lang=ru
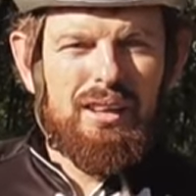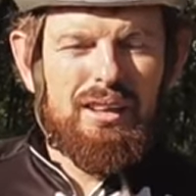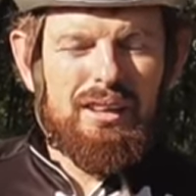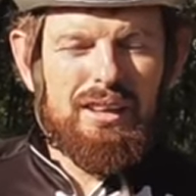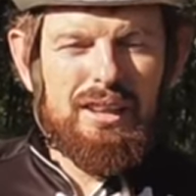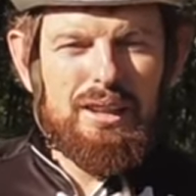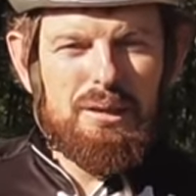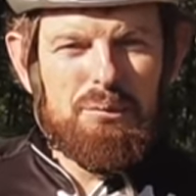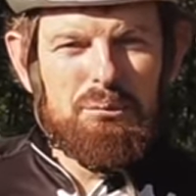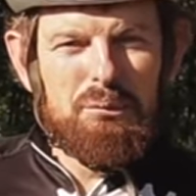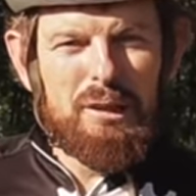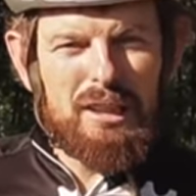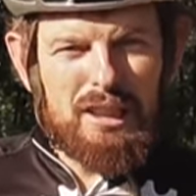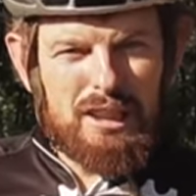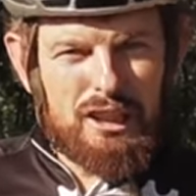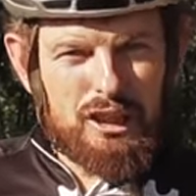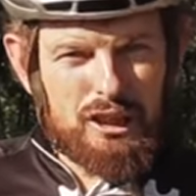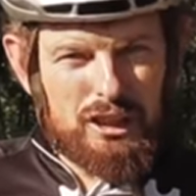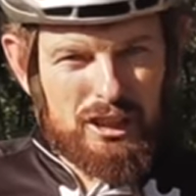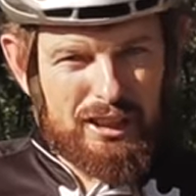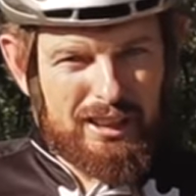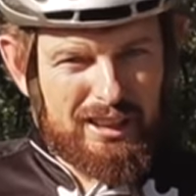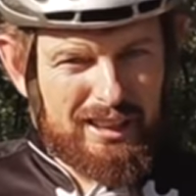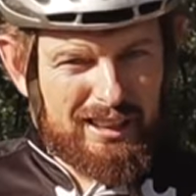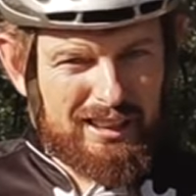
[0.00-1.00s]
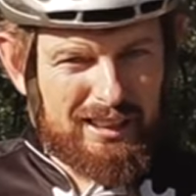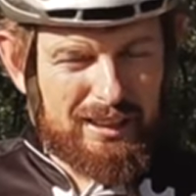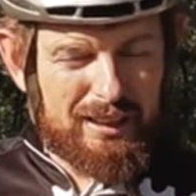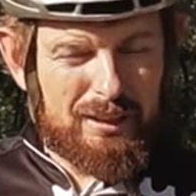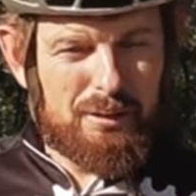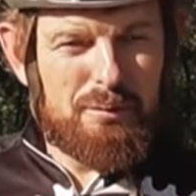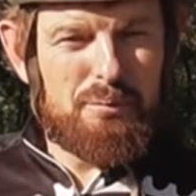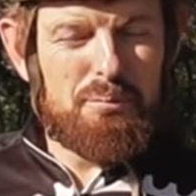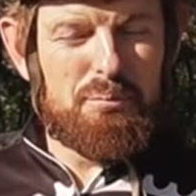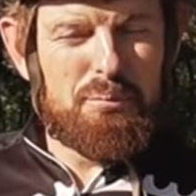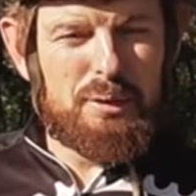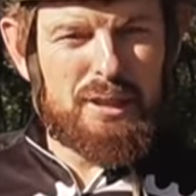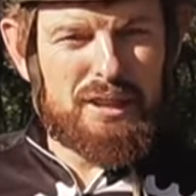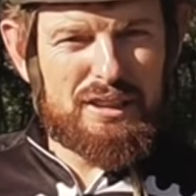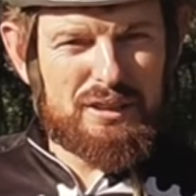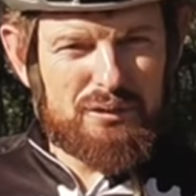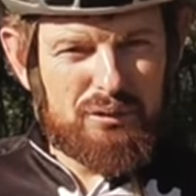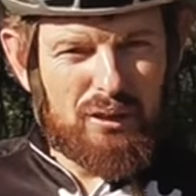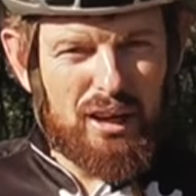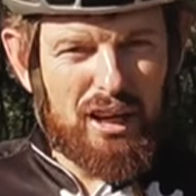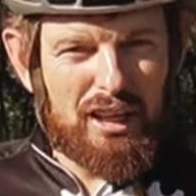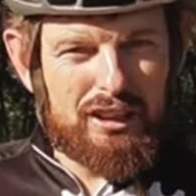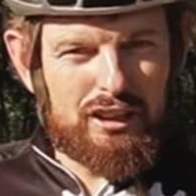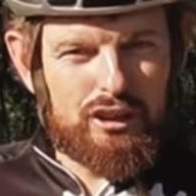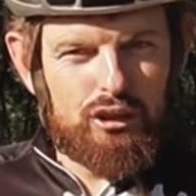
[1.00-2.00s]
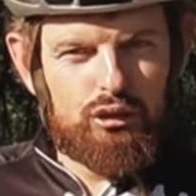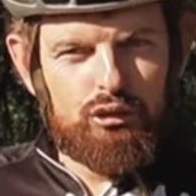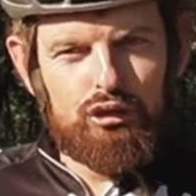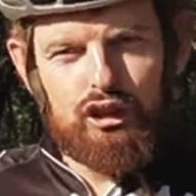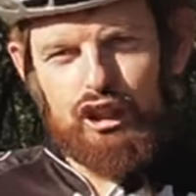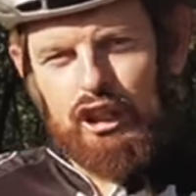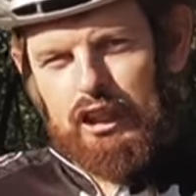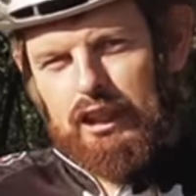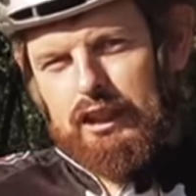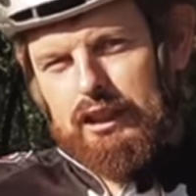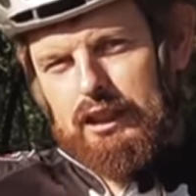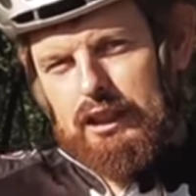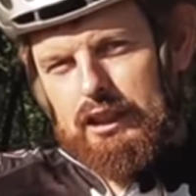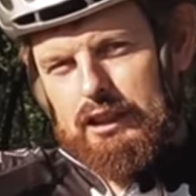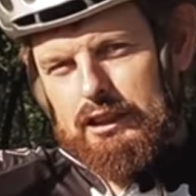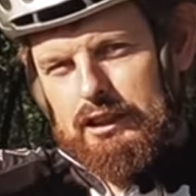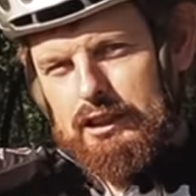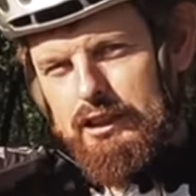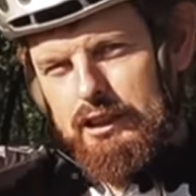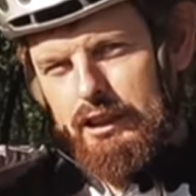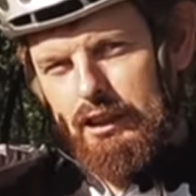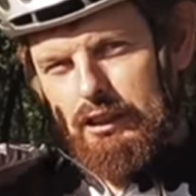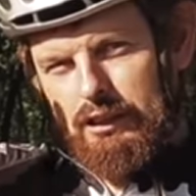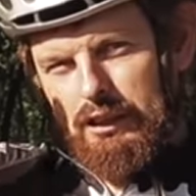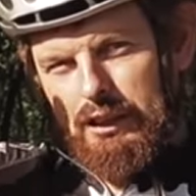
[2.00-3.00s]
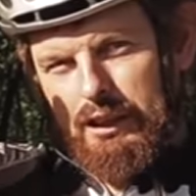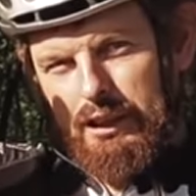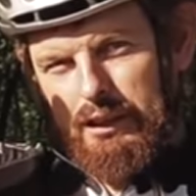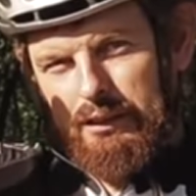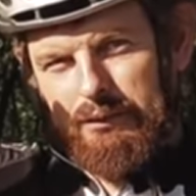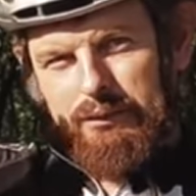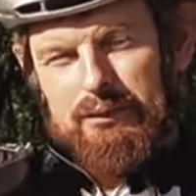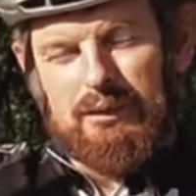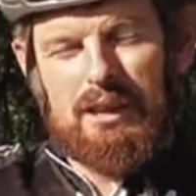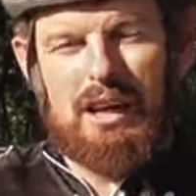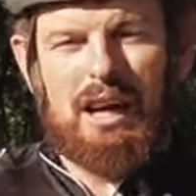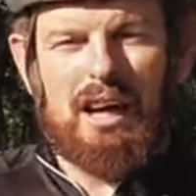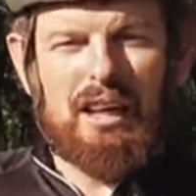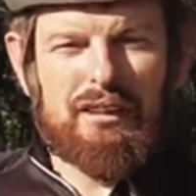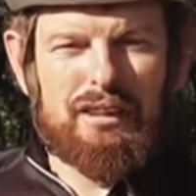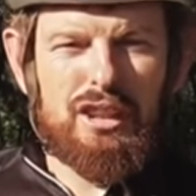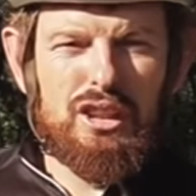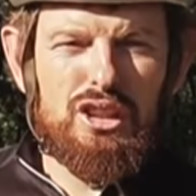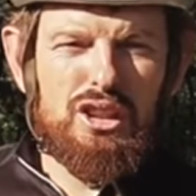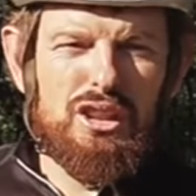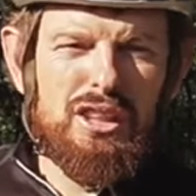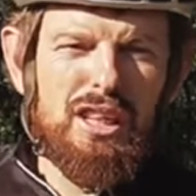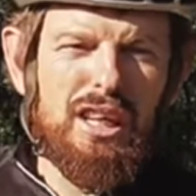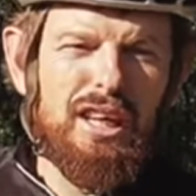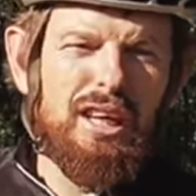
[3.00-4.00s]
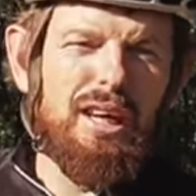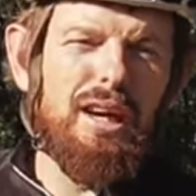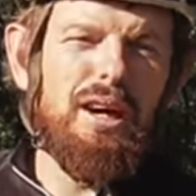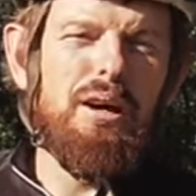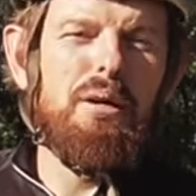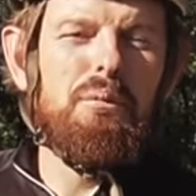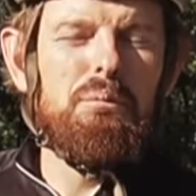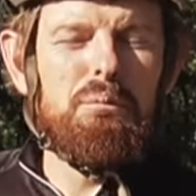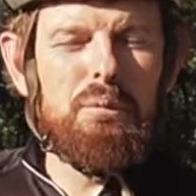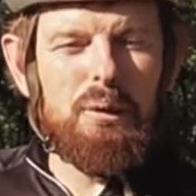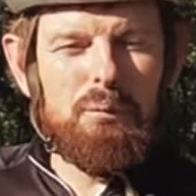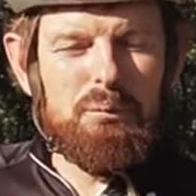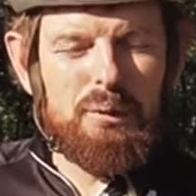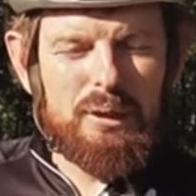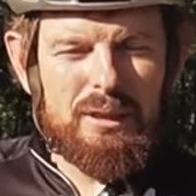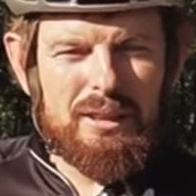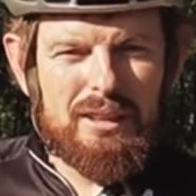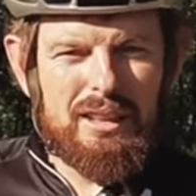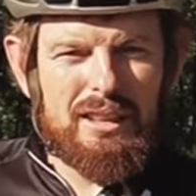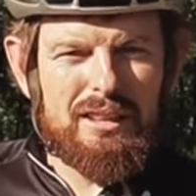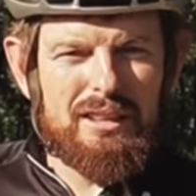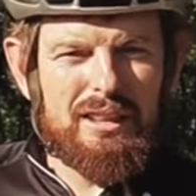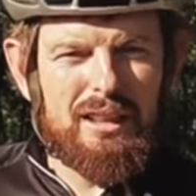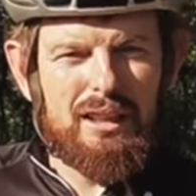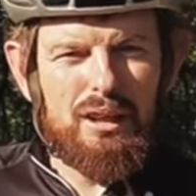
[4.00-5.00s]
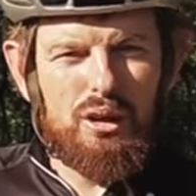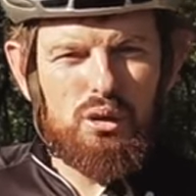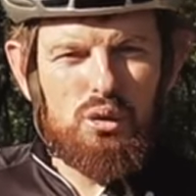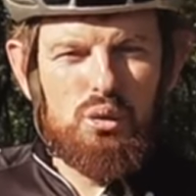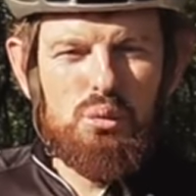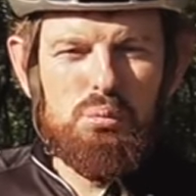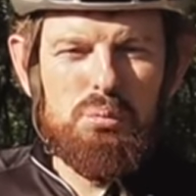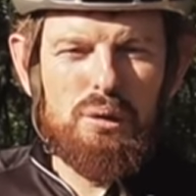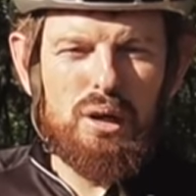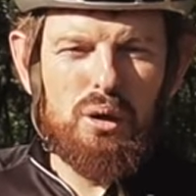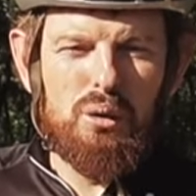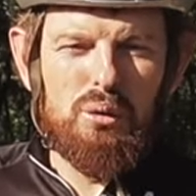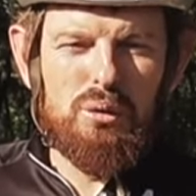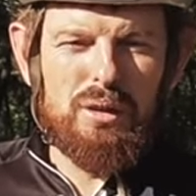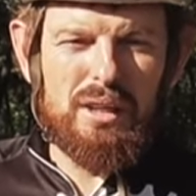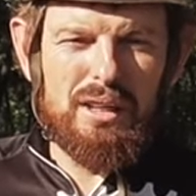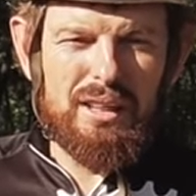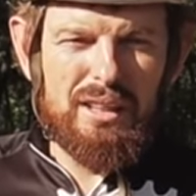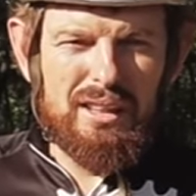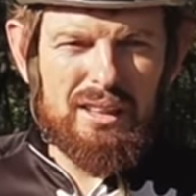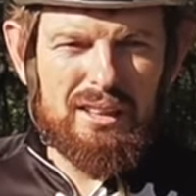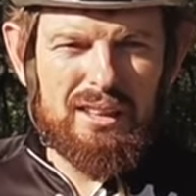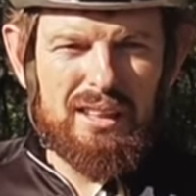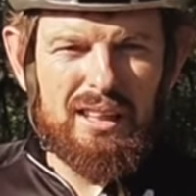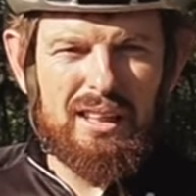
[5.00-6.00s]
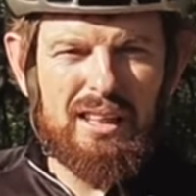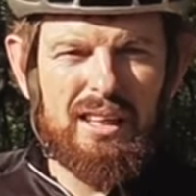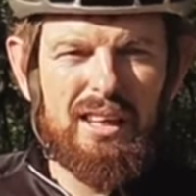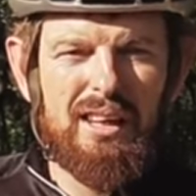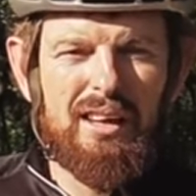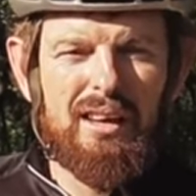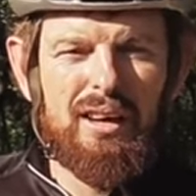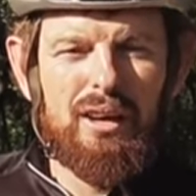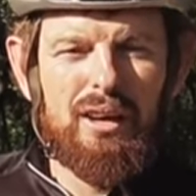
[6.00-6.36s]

И мы решили призвать великие силы, а точнее победителя Кубка Украины,